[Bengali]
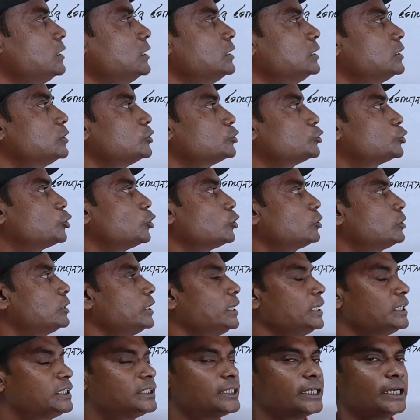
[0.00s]

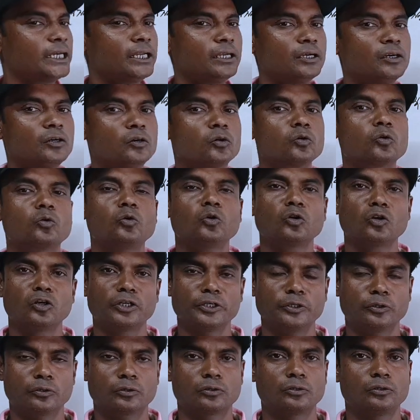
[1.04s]
ছত্রিশের গুণনীয়ক
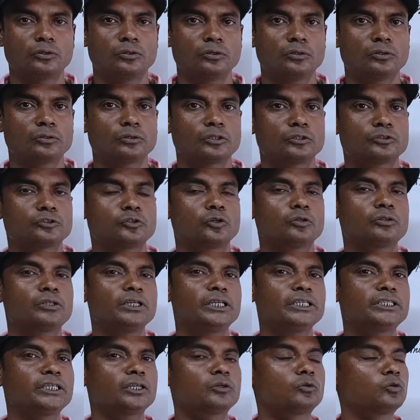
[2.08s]

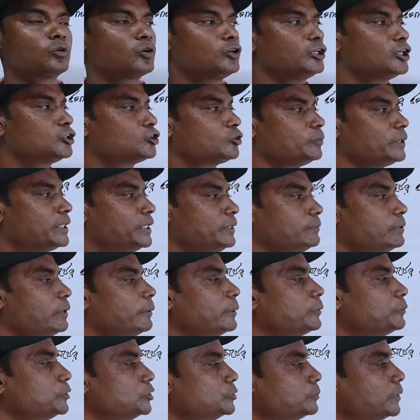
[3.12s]
ছত্রিশের গুণনীয়ক তুমি কিভাবে
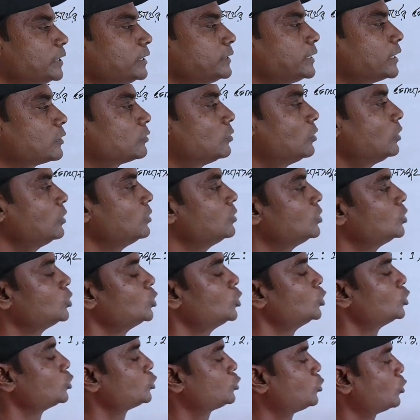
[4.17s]
বুঝবে দেখো
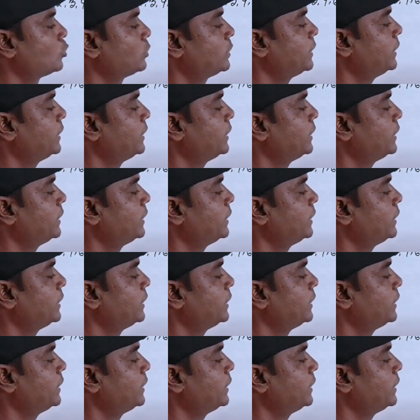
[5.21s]
ছত্রিশকে